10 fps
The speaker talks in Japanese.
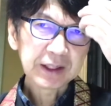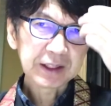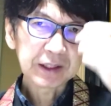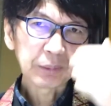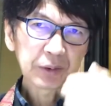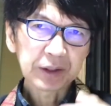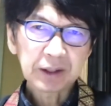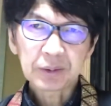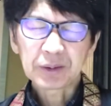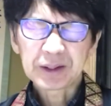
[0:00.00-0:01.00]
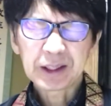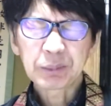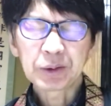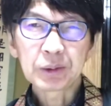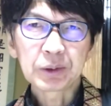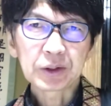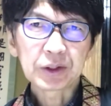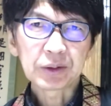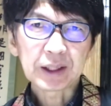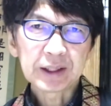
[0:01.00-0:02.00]
内してもらってこのレーモンド仏
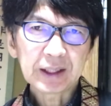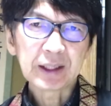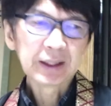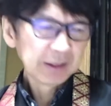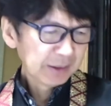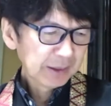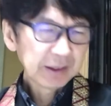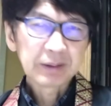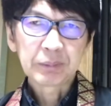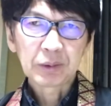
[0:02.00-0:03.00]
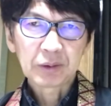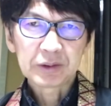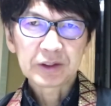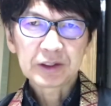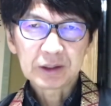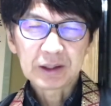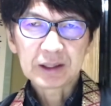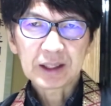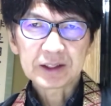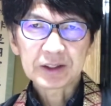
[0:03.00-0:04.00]
教会や
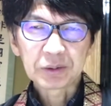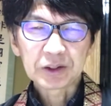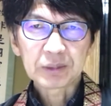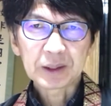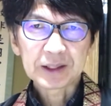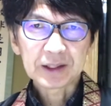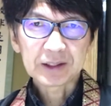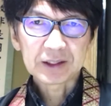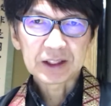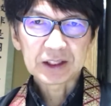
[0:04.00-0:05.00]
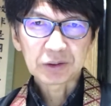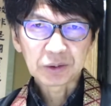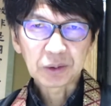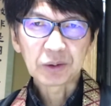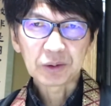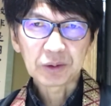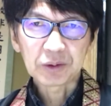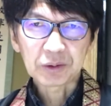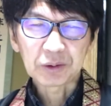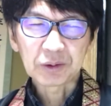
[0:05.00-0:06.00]
えー、かつてお住まいだった地区
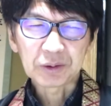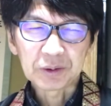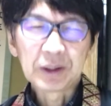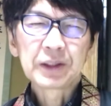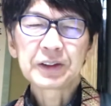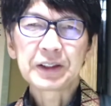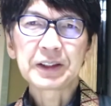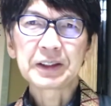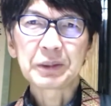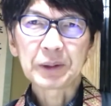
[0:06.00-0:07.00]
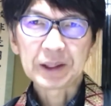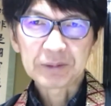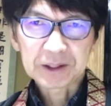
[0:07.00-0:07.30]
をこう連れてってもらいま